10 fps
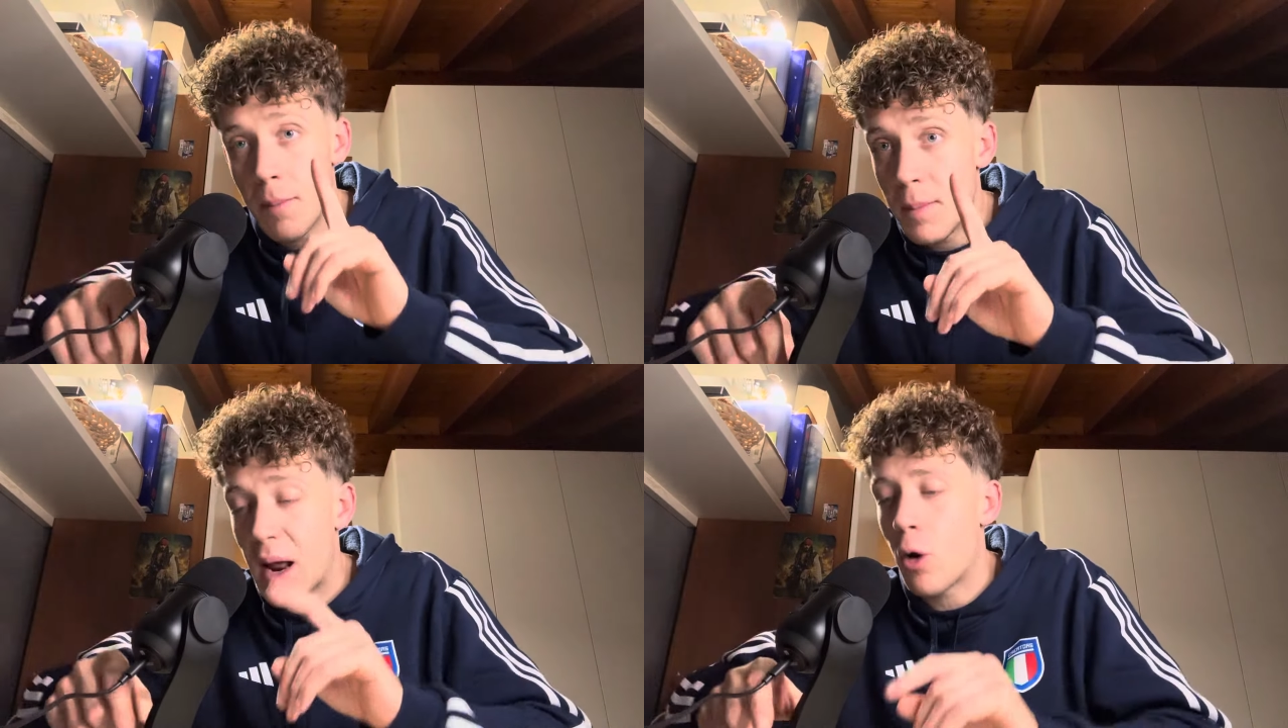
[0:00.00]

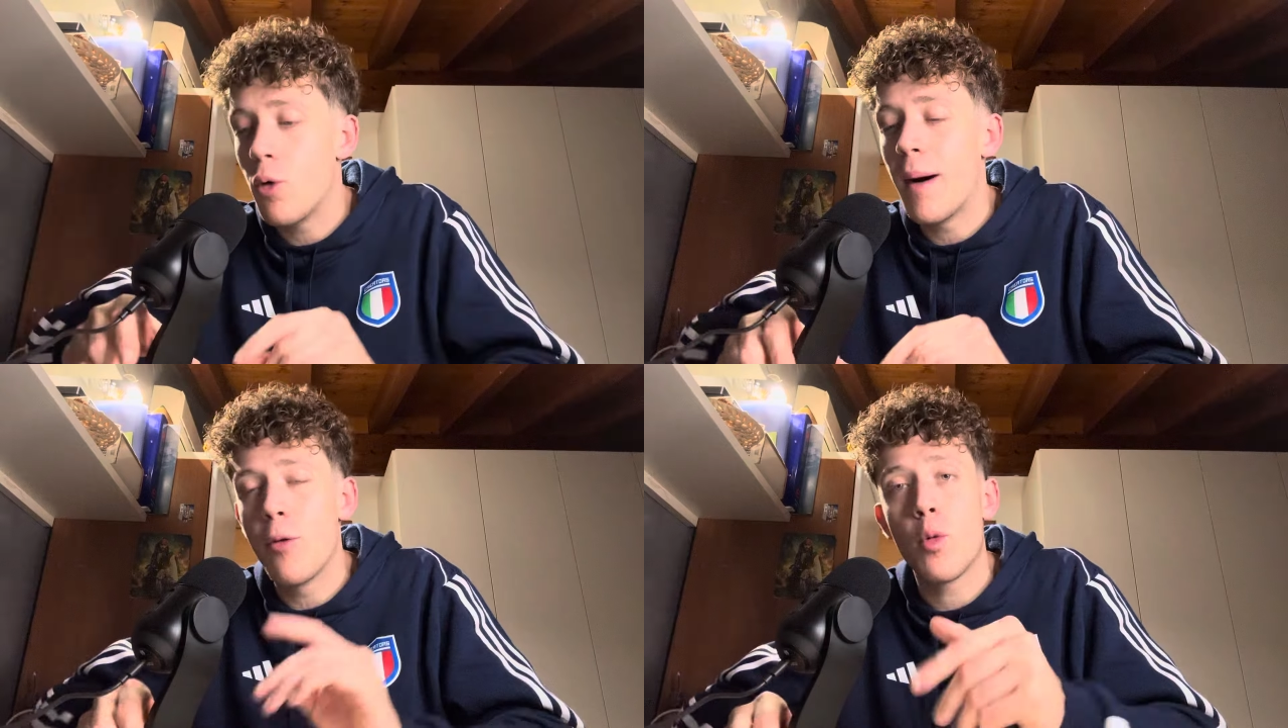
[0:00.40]
mi
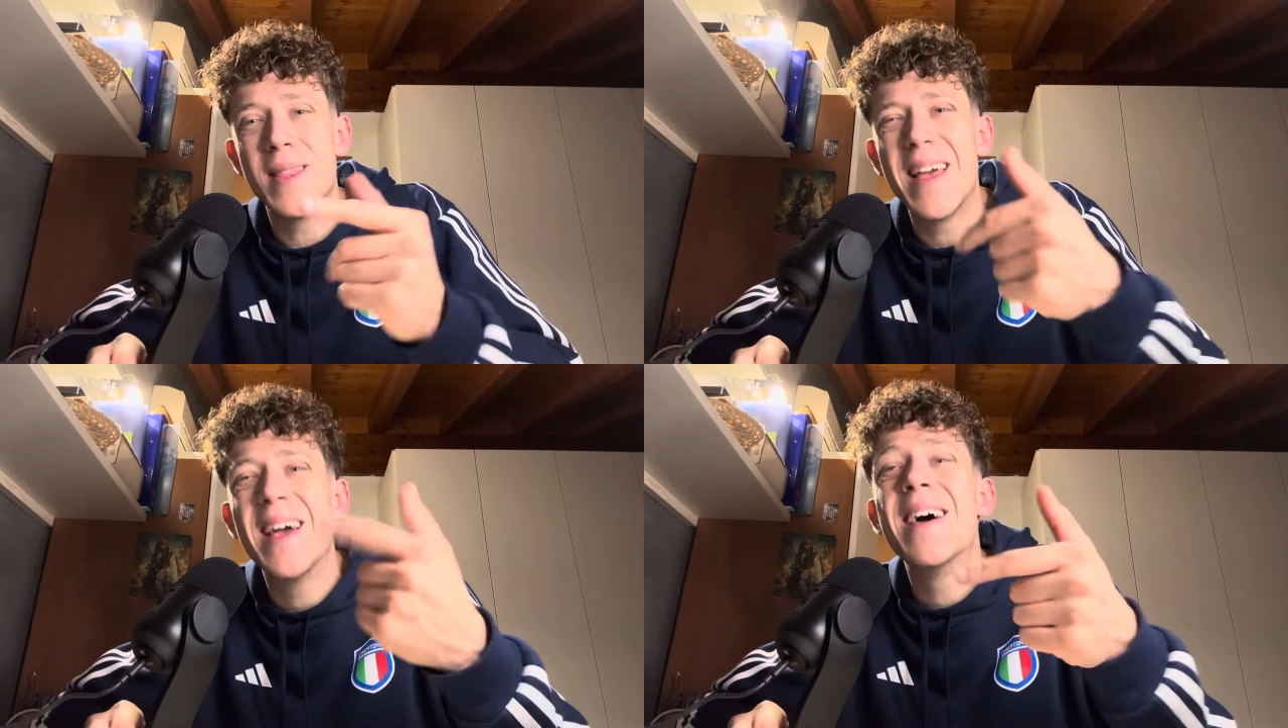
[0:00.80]
raccomando,
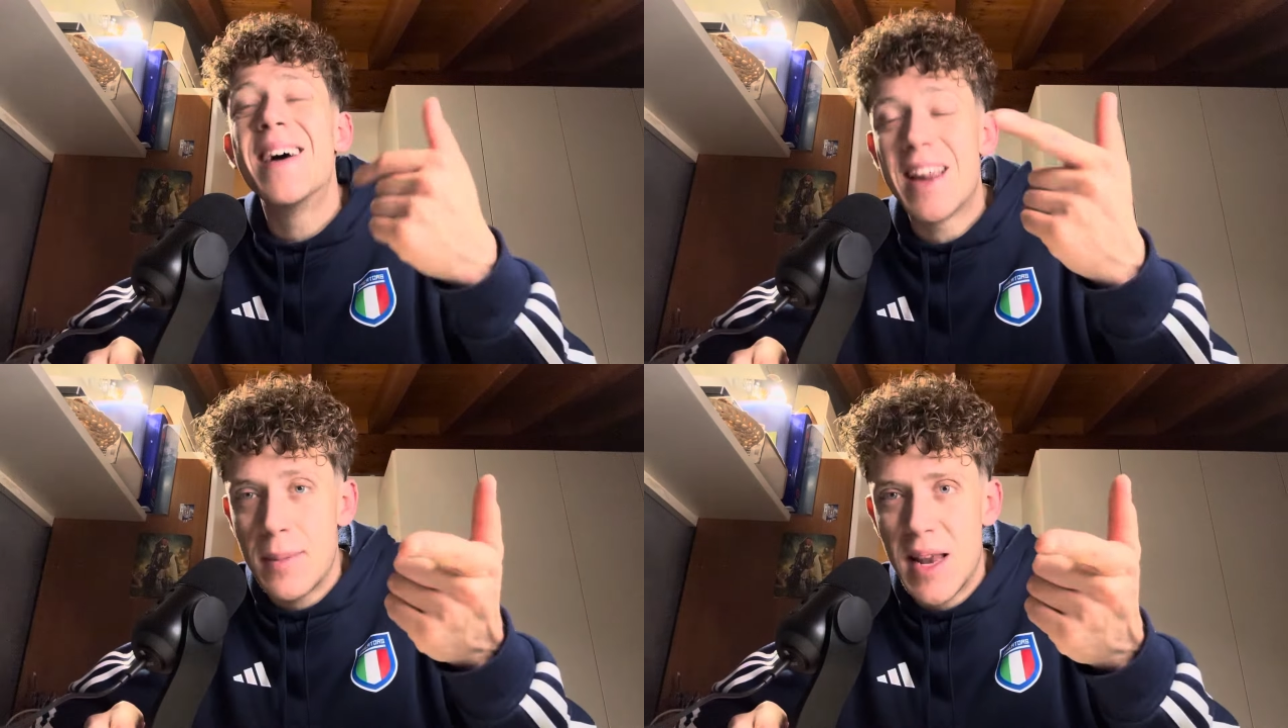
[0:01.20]
quindi
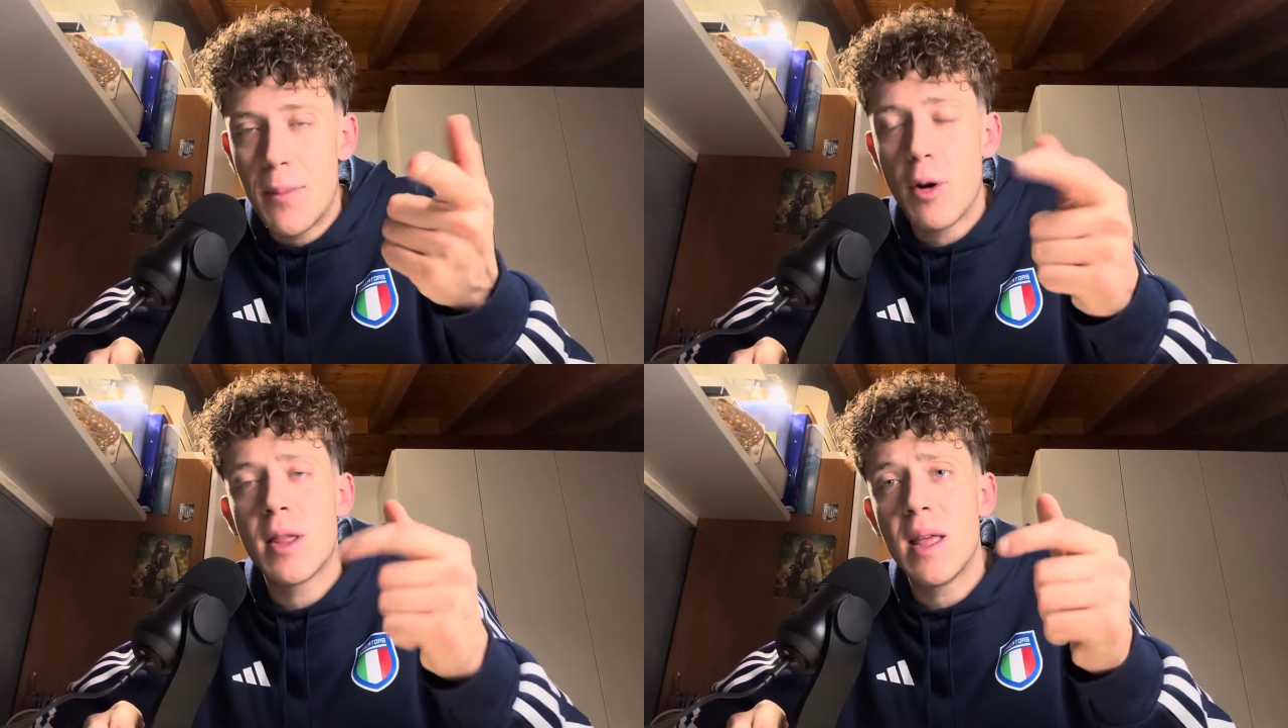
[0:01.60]

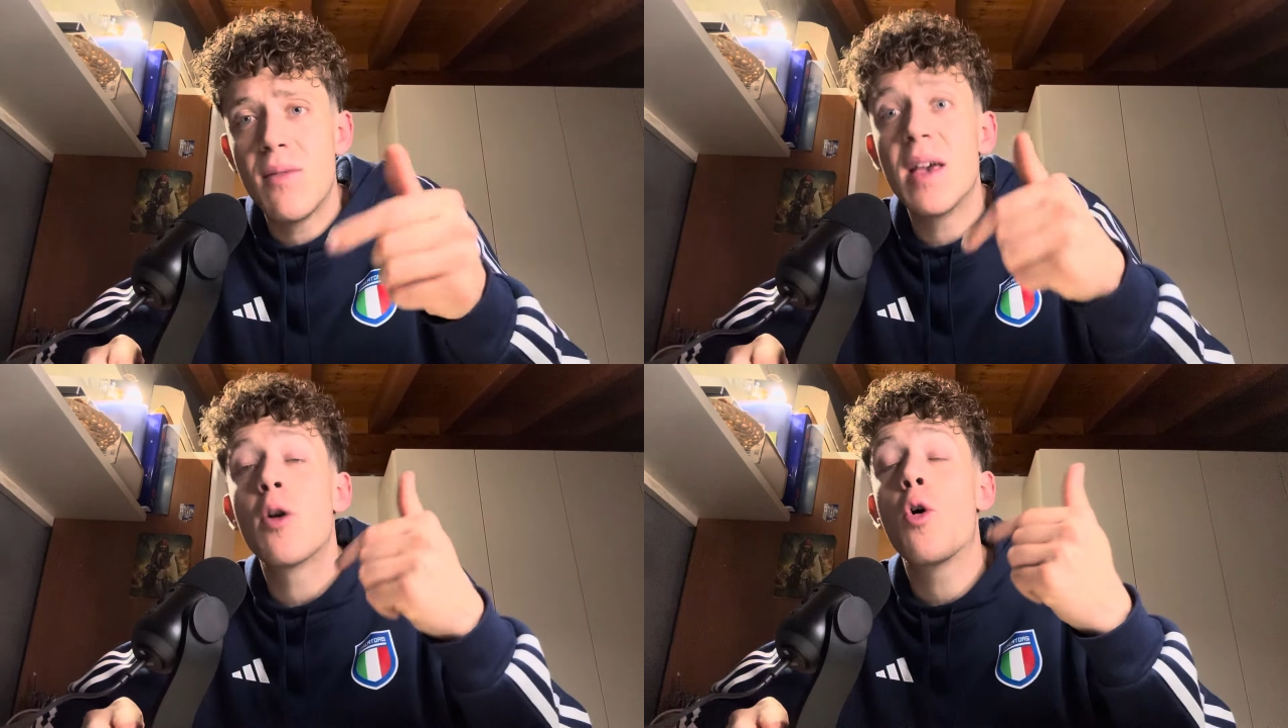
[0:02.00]
rimaniamo attivi,